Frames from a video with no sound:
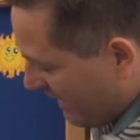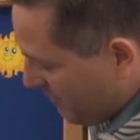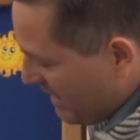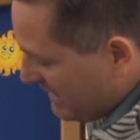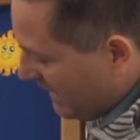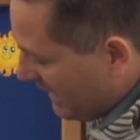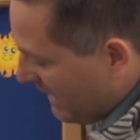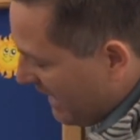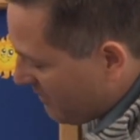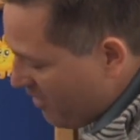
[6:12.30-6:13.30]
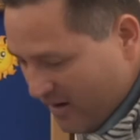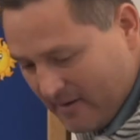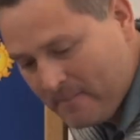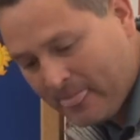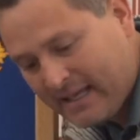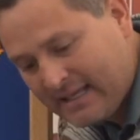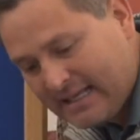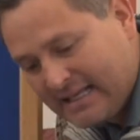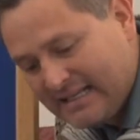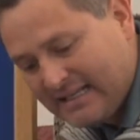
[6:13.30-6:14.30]
y de repente aquel árbol
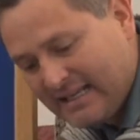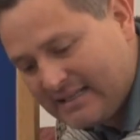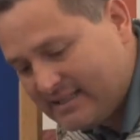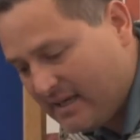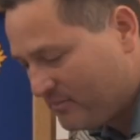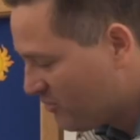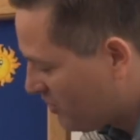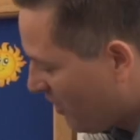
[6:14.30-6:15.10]
se